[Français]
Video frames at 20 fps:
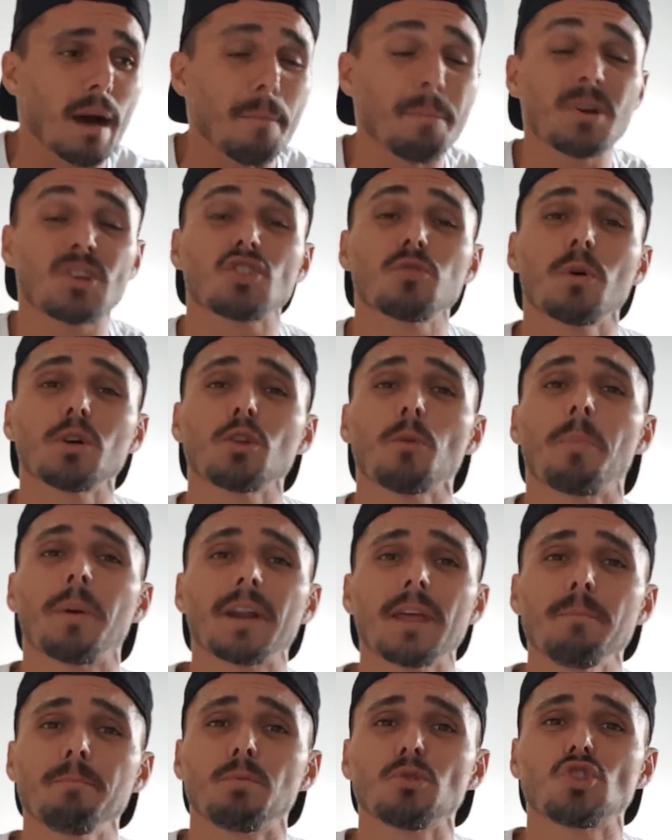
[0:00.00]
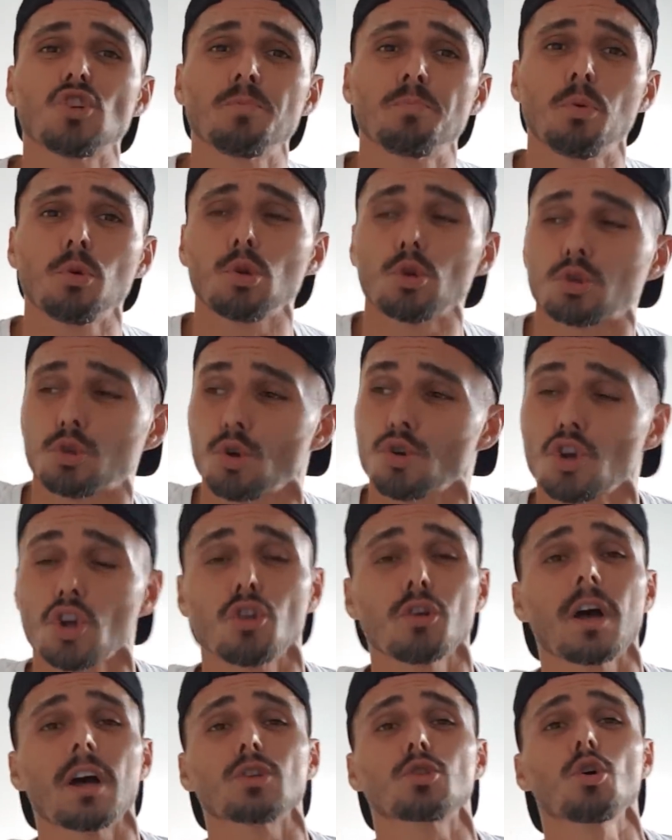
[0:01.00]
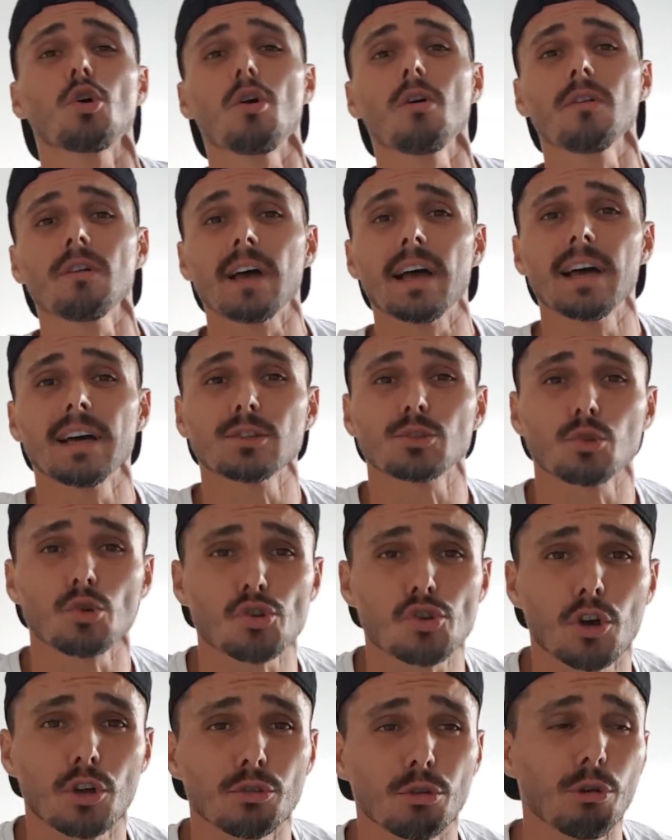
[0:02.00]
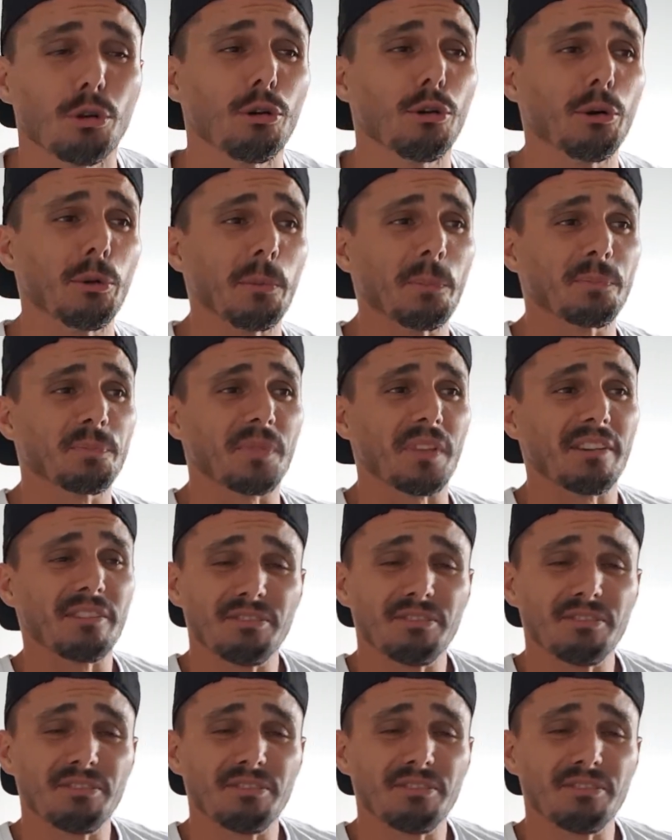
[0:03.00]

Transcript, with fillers: empêche-moi de parler un petit peu de ce jeune garçon, hein, ce jeune euh,